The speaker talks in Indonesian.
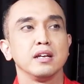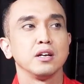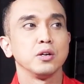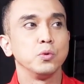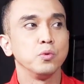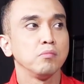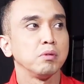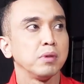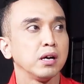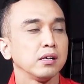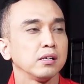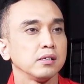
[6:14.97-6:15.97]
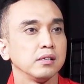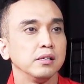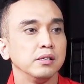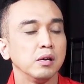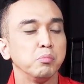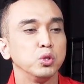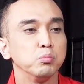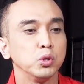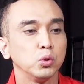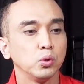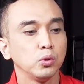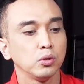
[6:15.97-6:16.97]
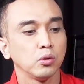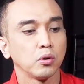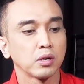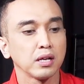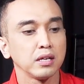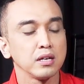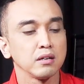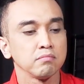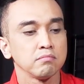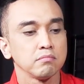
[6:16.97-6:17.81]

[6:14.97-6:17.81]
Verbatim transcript: yang kedua memang dia betul-betul orang yang